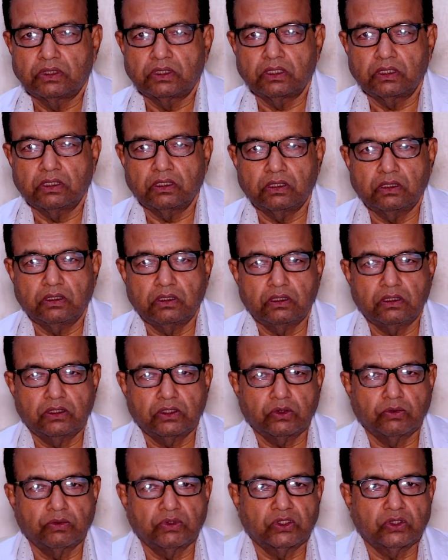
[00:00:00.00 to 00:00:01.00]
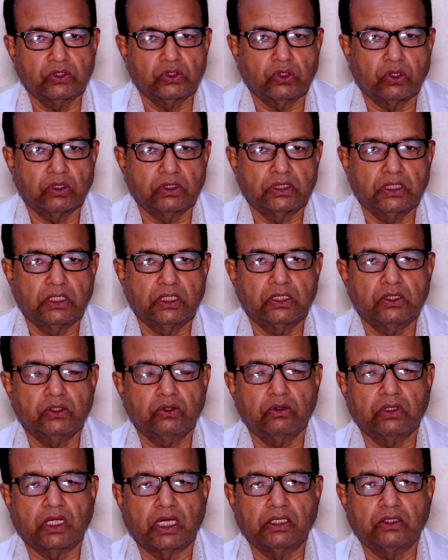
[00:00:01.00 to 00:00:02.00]
যে সমস্ত সংশ্লিষ্ট
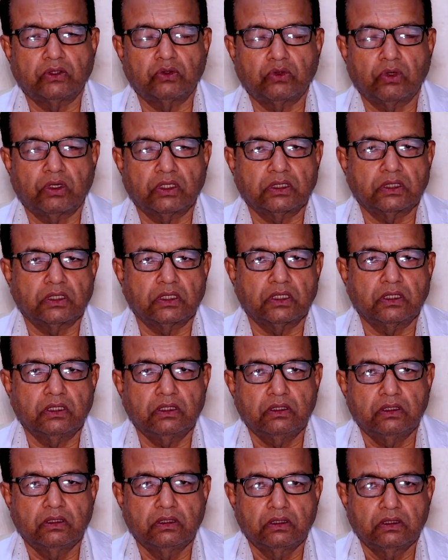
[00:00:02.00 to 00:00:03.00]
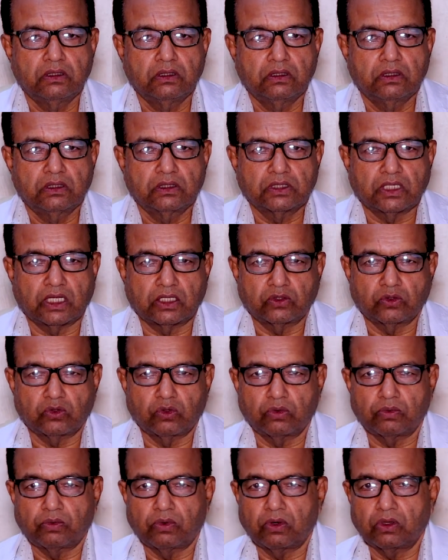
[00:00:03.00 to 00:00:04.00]
দায়িত্ব আছে ছাত্র
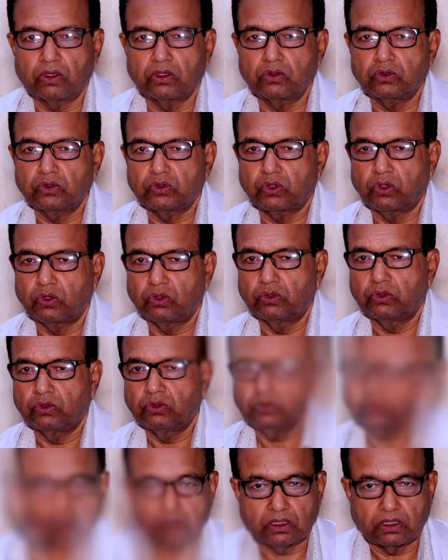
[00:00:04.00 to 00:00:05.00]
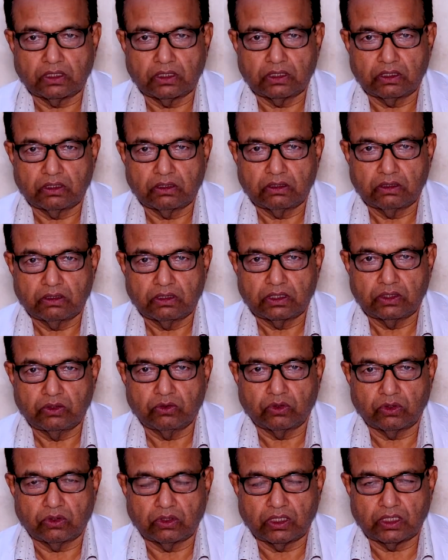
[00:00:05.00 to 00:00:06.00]
পড়ানো সহ তাদের
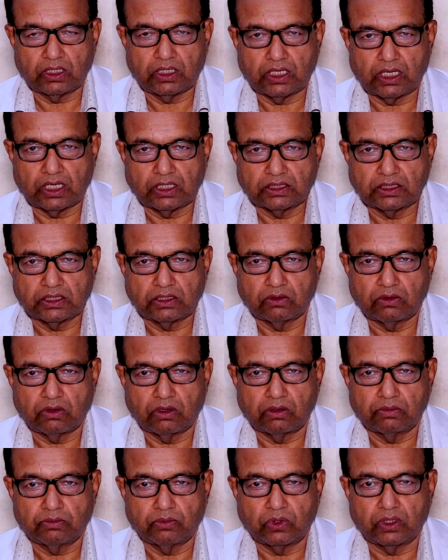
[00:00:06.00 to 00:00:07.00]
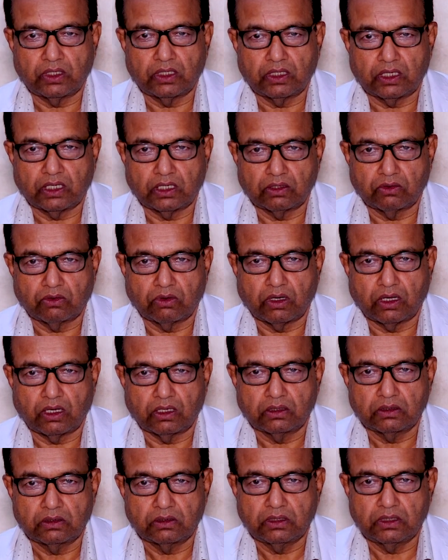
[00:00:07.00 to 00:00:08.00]
টিউটোরিয়াল ক্লাস নেওয়া পরীক্ষা নেওয়া
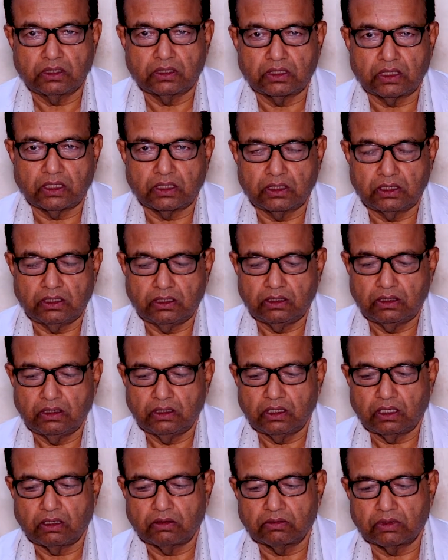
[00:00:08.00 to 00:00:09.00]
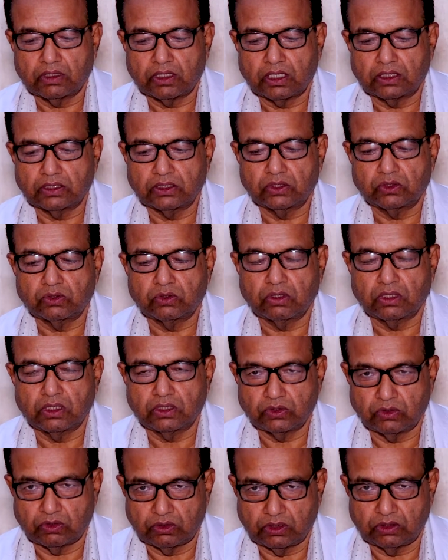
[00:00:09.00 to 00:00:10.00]
ইত্যাদি আমরা কাজের সঙ্গে
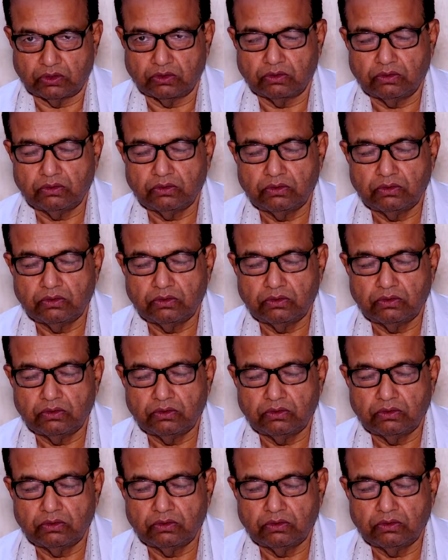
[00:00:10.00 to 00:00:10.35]
জড়িত